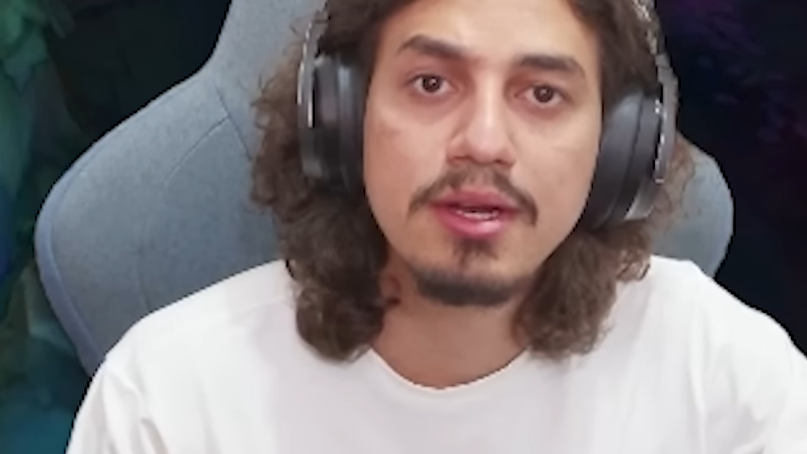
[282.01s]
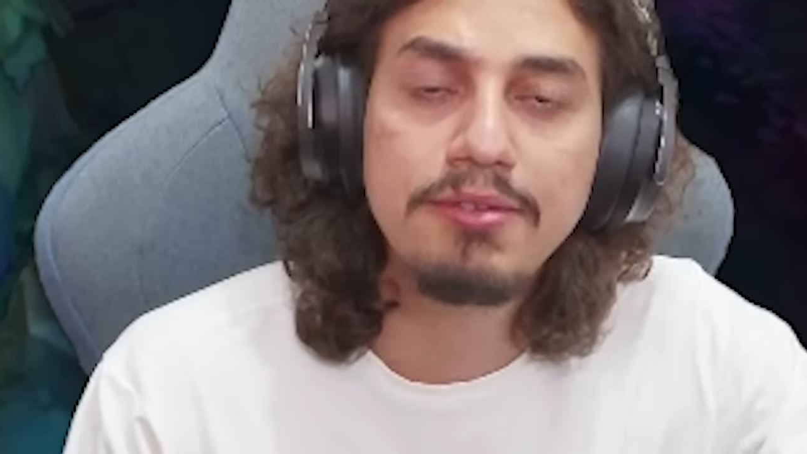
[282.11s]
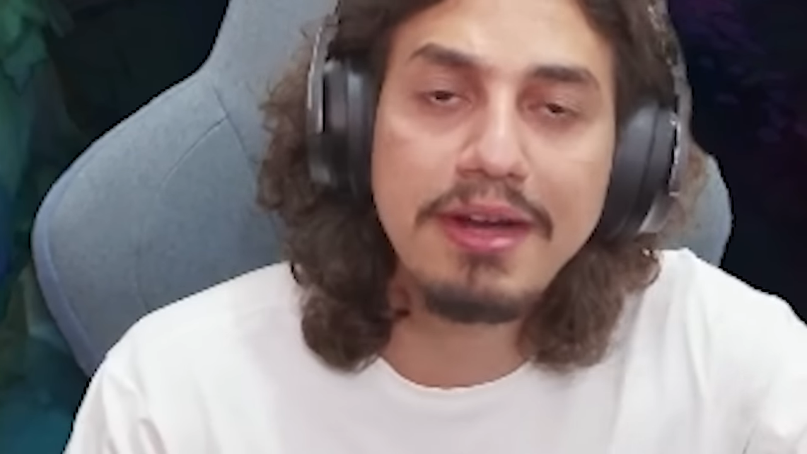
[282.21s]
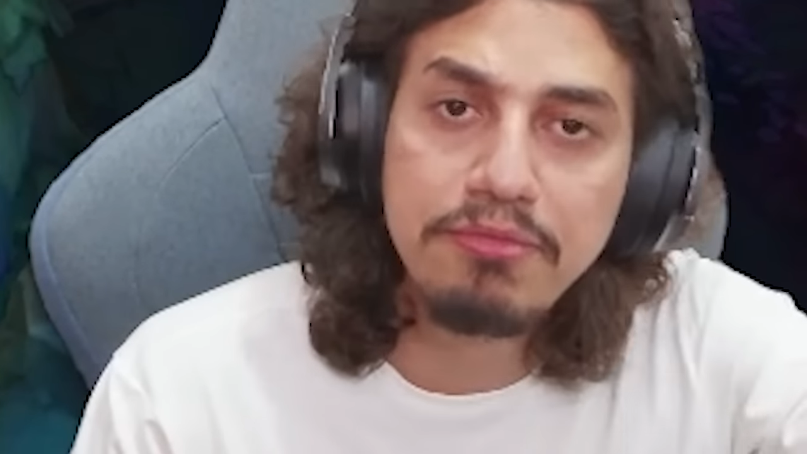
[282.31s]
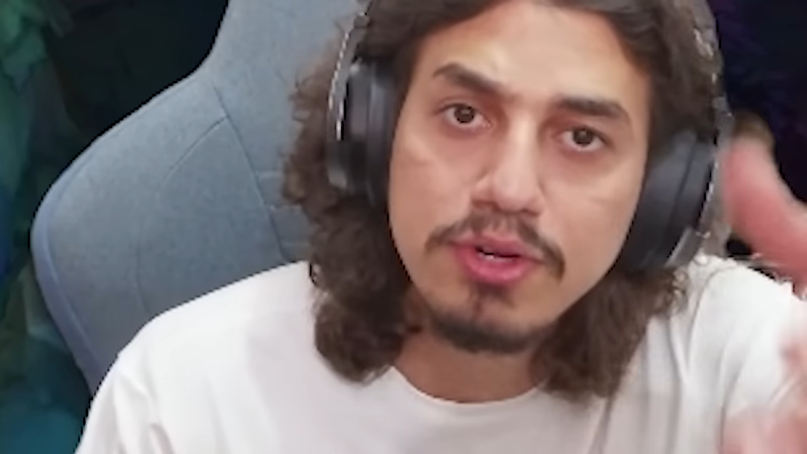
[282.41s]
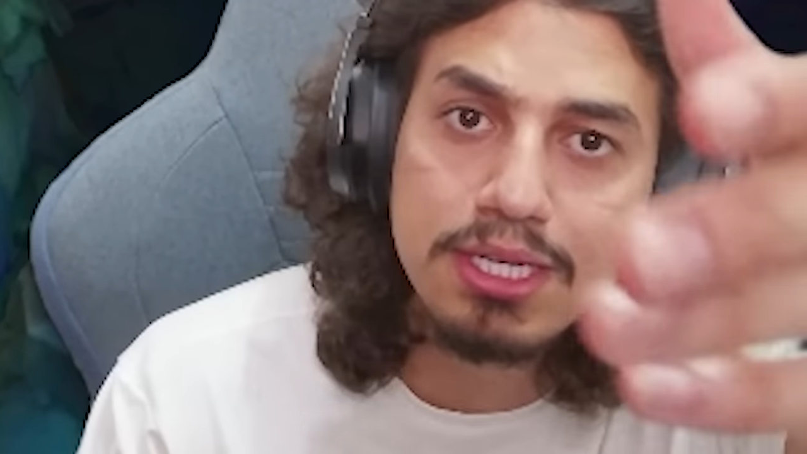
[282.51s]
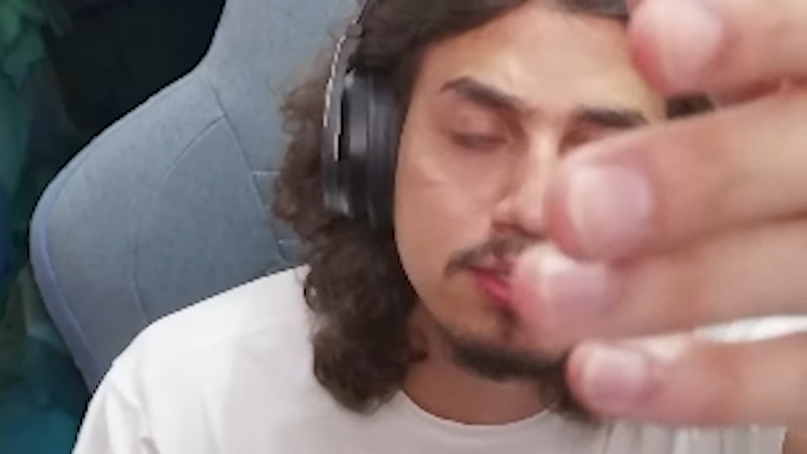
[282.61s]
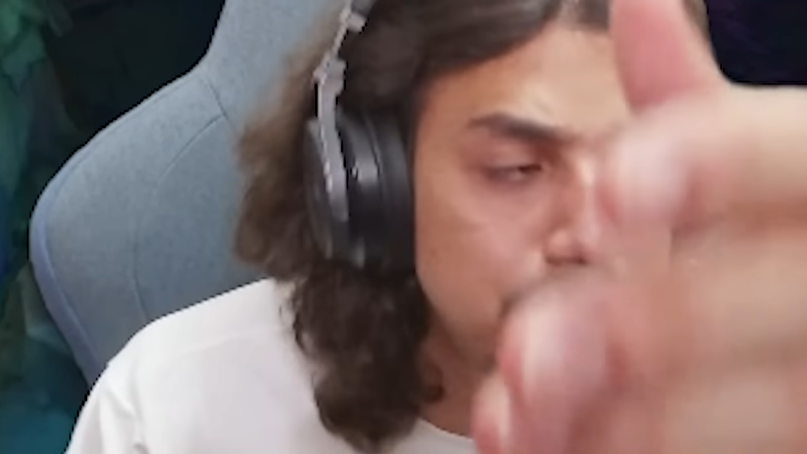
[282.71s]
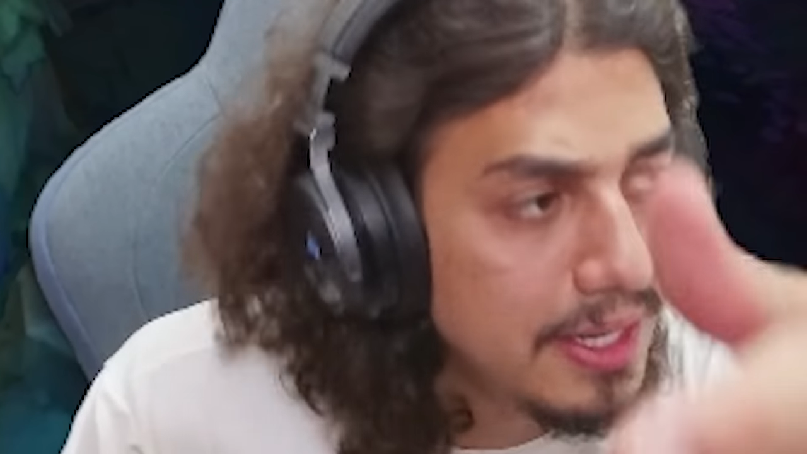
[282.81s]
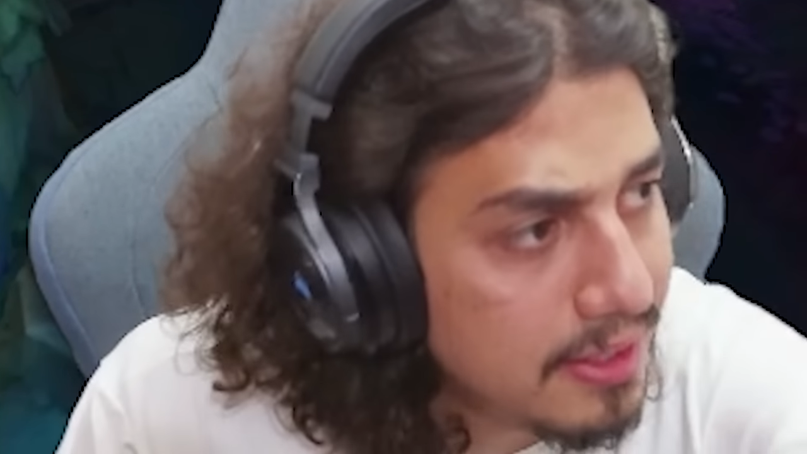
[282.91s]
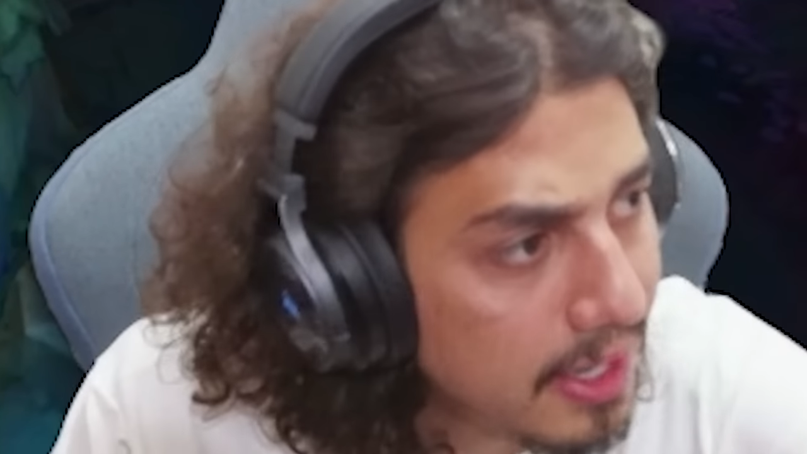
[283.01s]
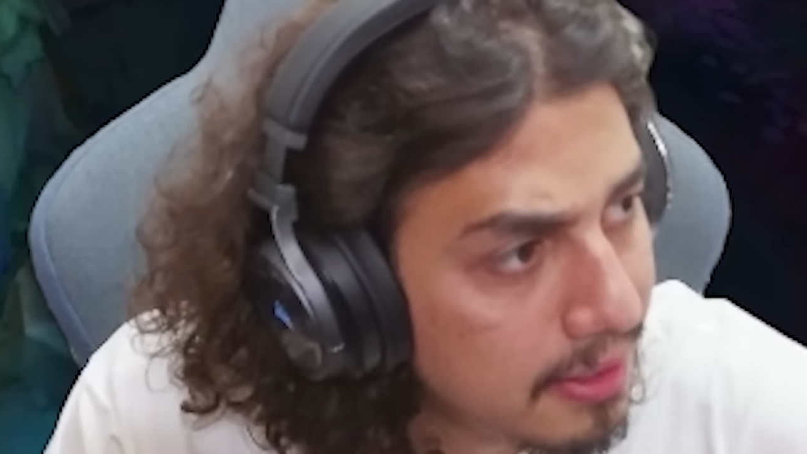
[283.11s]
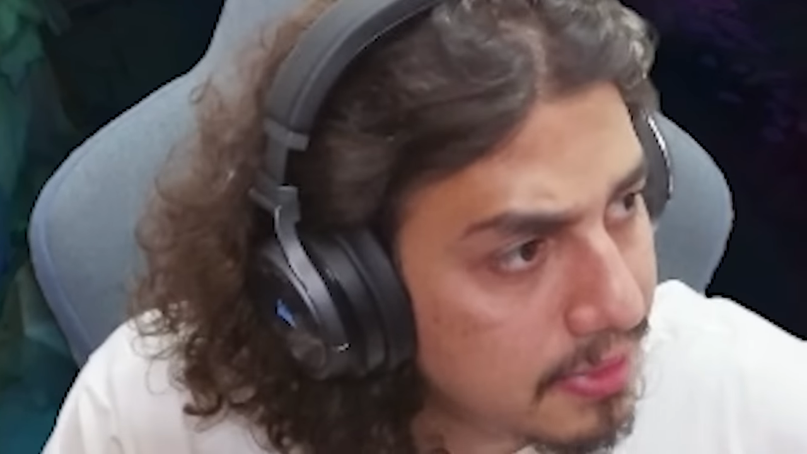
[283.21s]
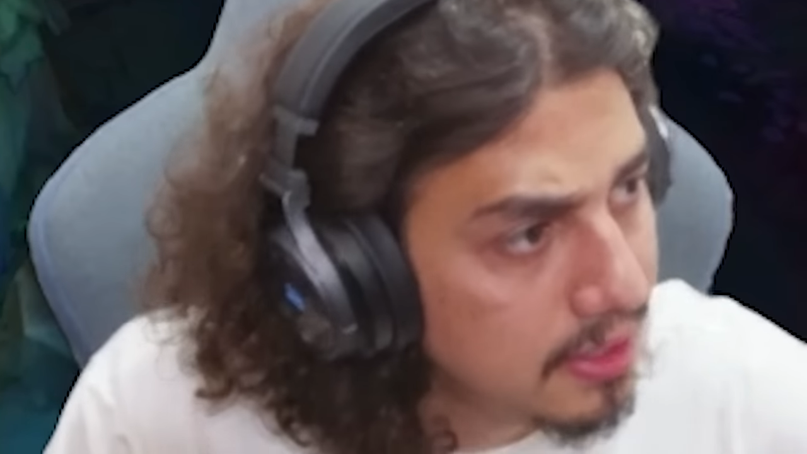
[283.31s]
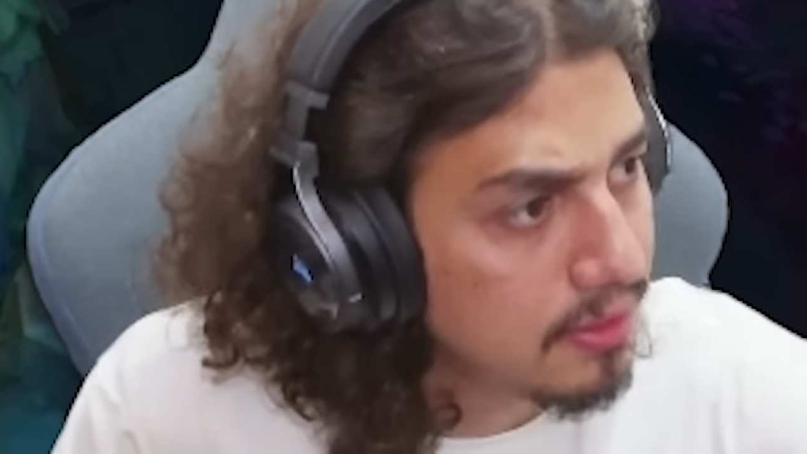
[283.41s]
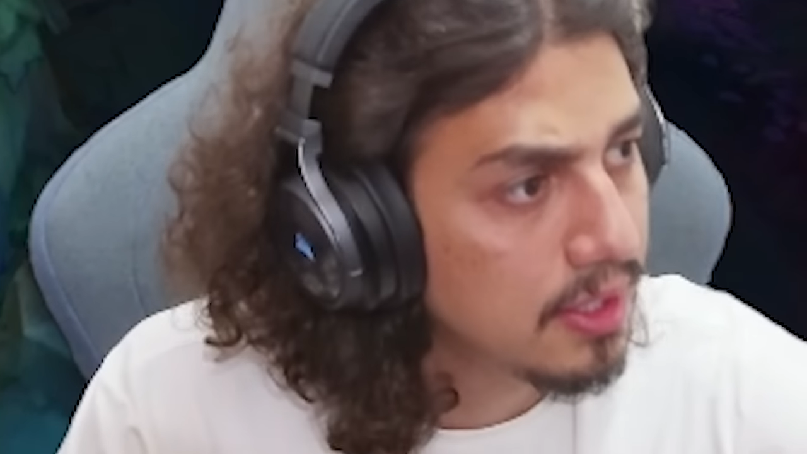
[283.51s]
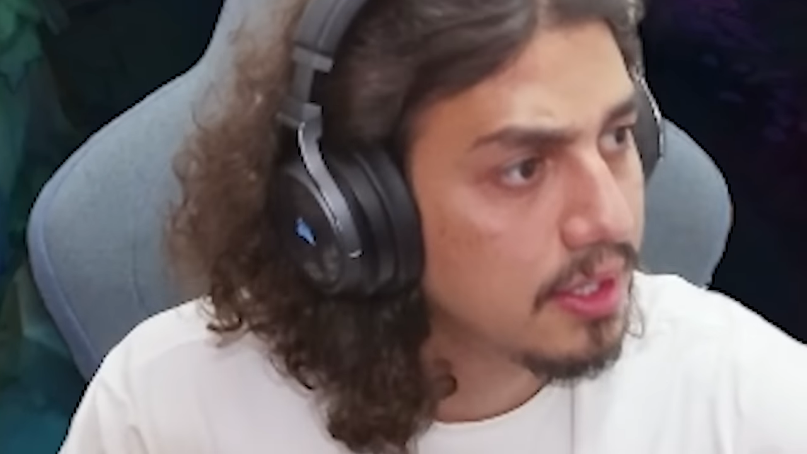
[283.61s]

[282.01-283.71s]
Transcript: Favor respeitar, mano.